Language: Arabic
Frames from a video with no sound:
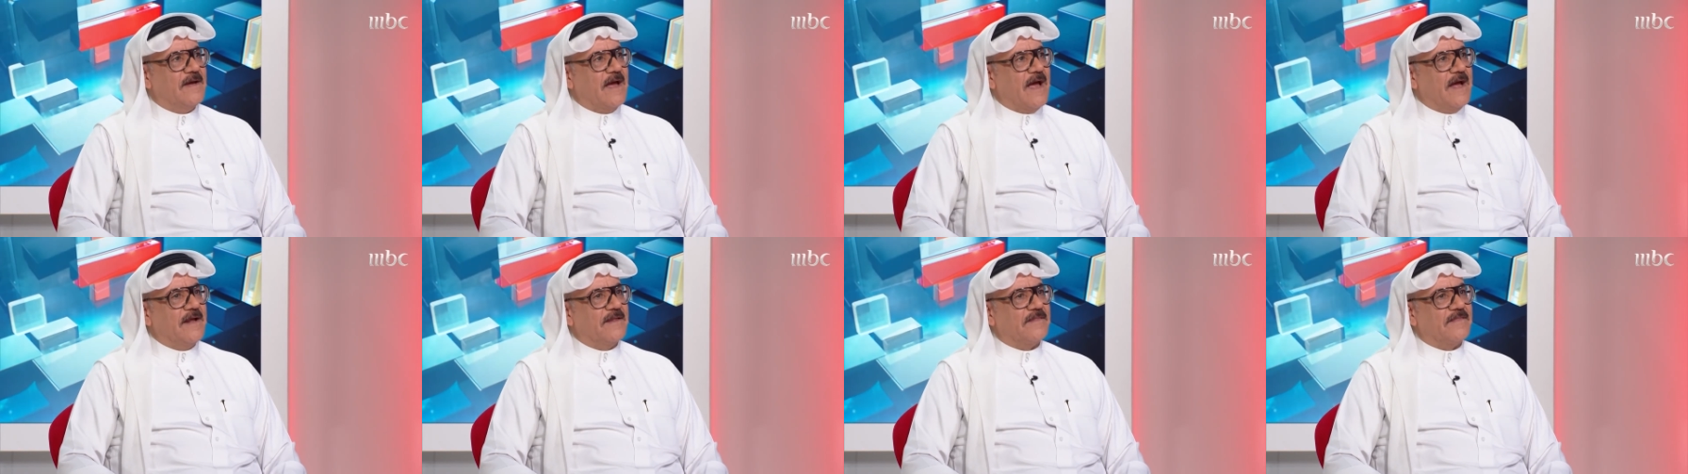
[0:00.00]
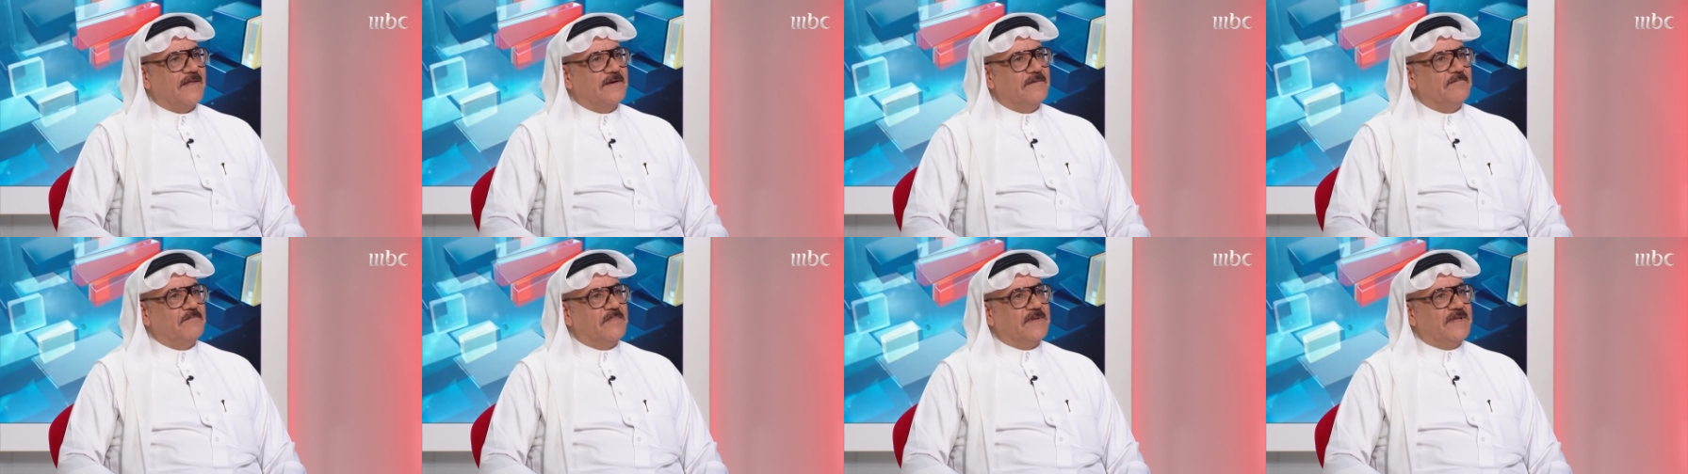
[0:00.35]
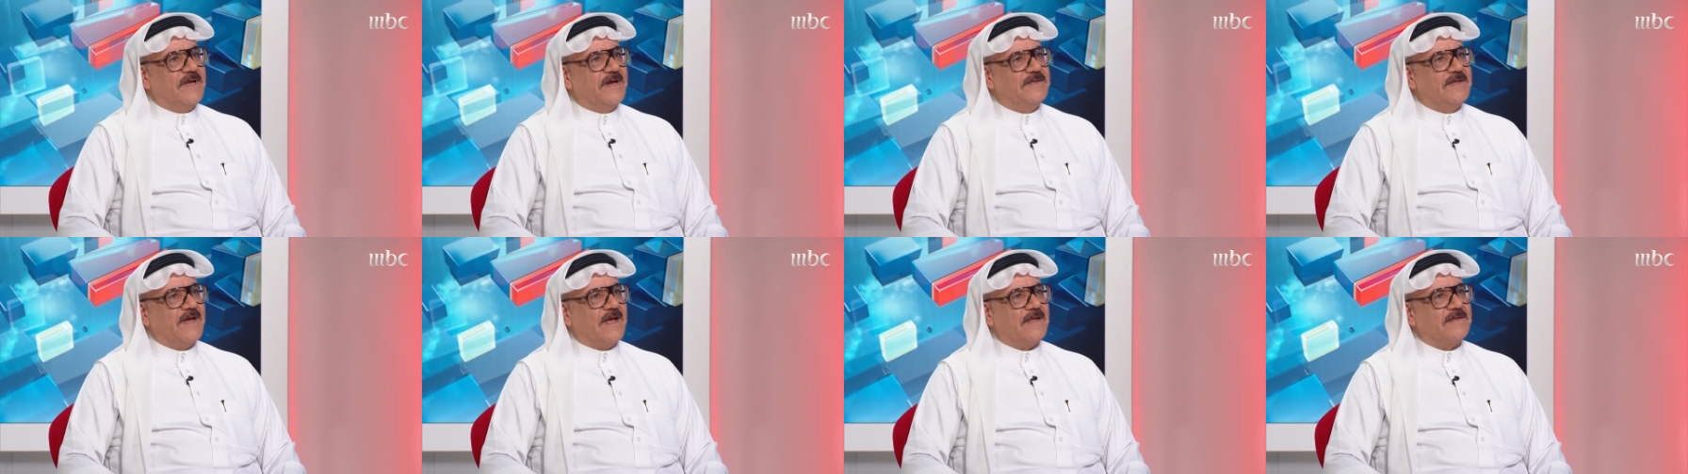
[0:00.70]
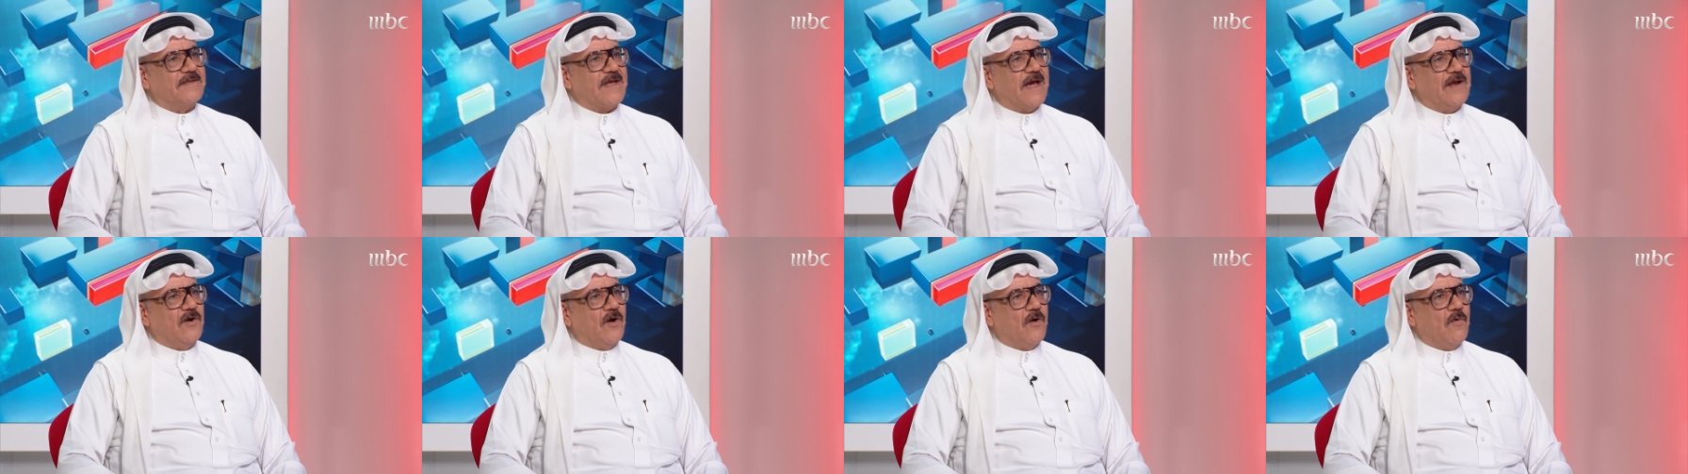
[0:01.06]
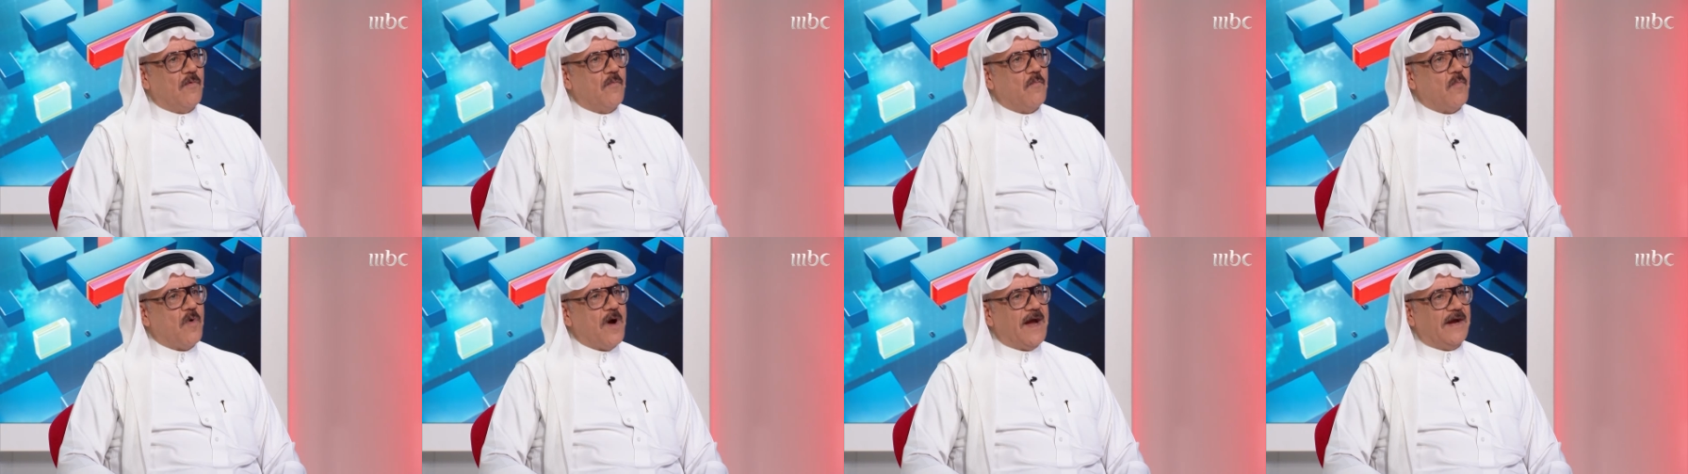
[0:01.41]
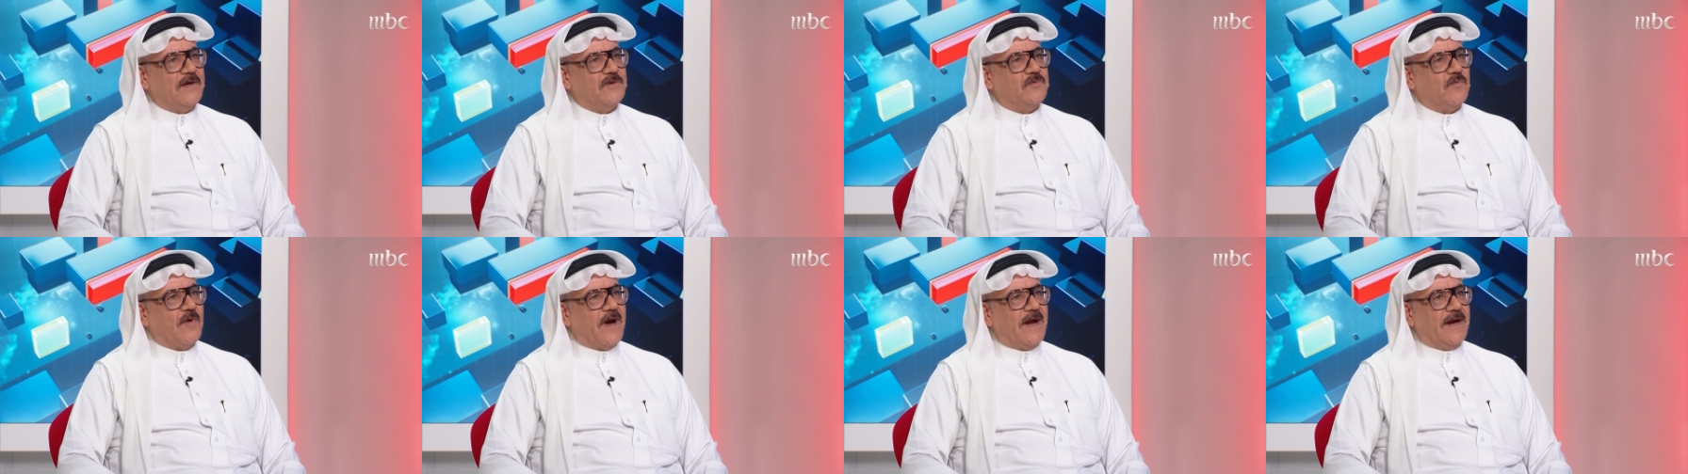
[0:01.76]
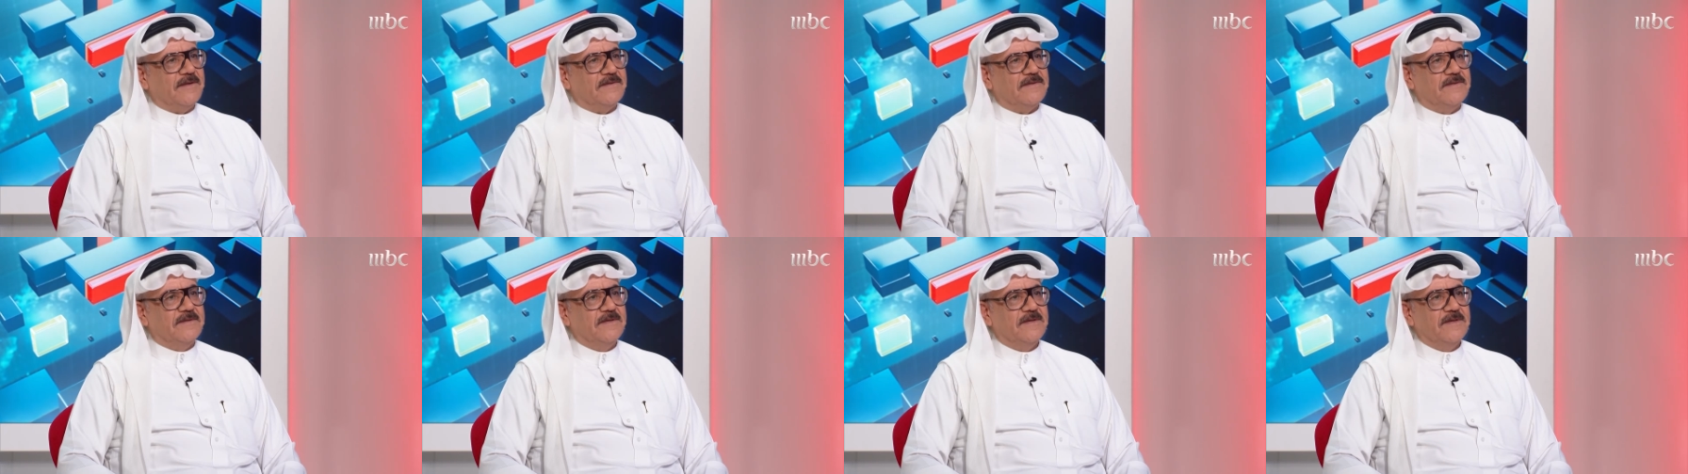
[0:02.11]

ايضا بديت اطالعهم واحد واحد